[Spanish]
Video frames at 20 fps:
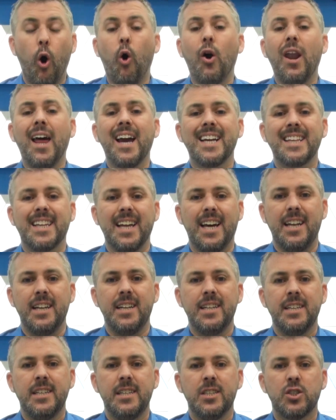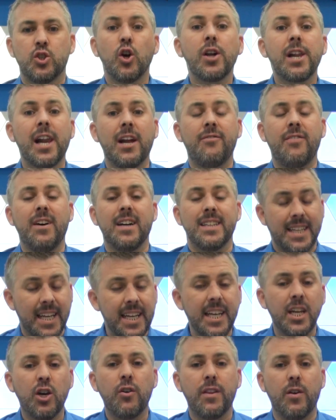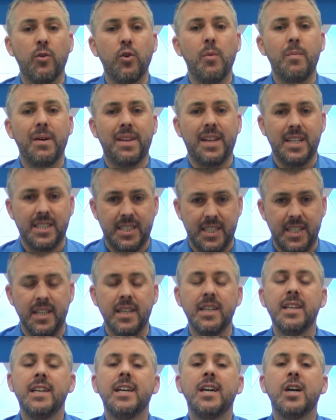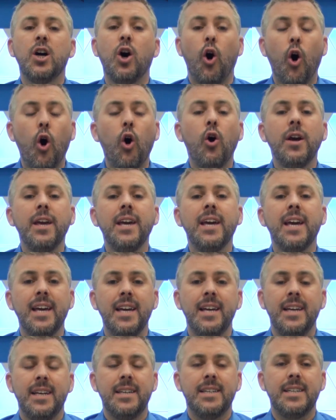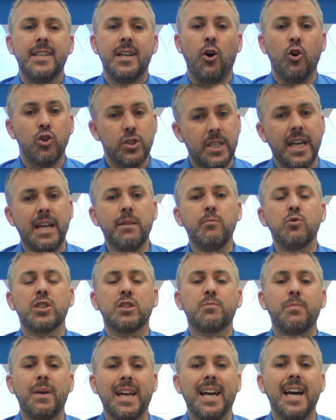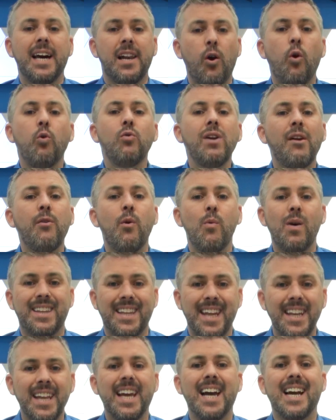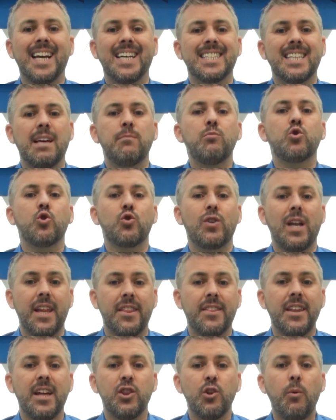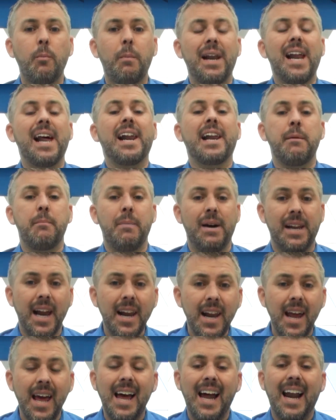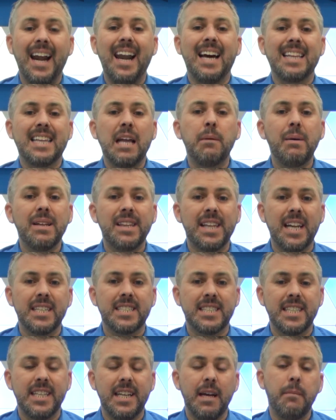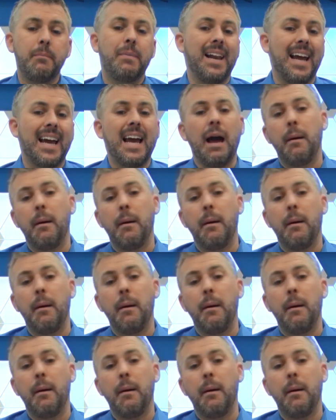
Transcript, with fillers: Hola, ¿qué tal? Soy Rafa, técnico de Europa 3G. Hoy os queremos explicar una nueva técnica que estamos utilizando para reparar la tapa trasera, para